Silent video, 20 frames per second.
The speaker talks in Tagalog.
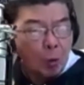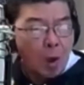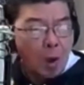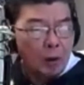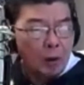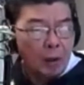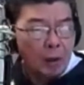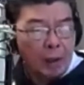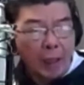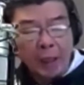
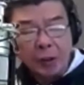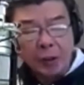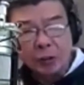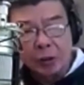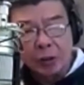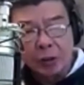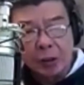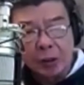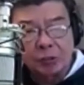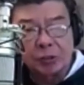Katuwang
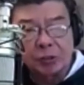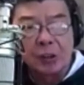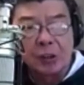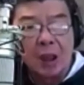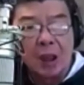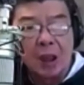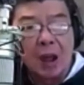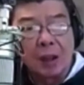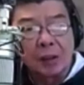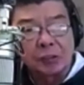ng
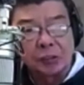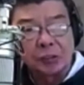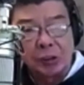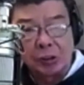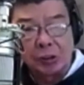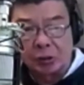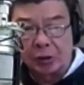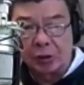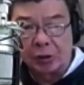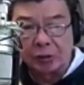ACDC
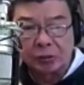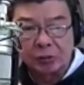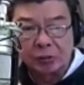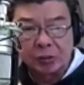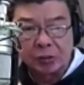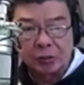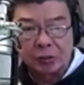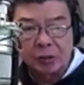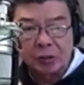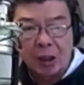ang
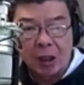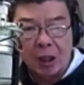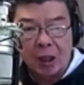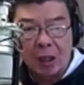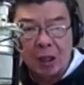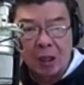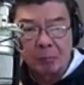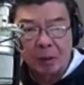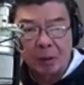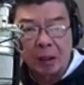Caesars
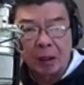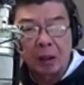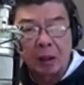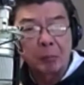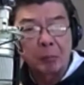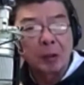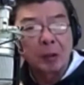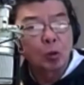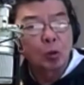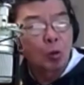sa
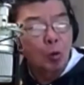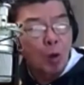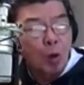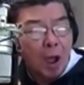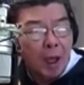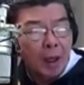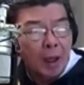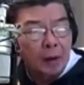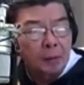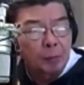
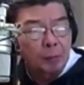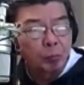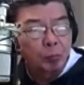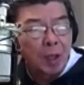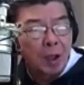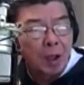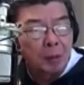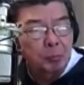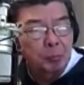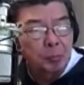
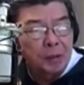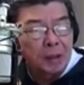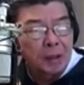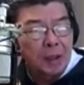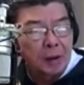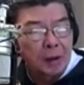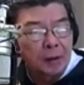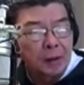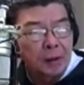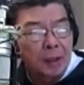pakikipagtulungan ng
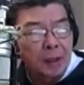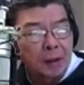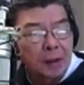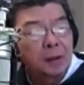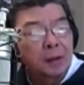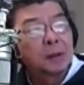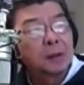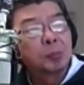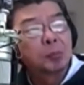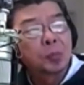
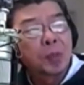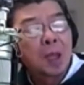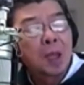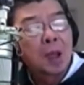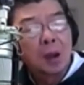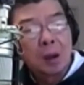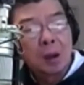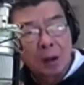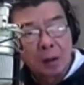PNA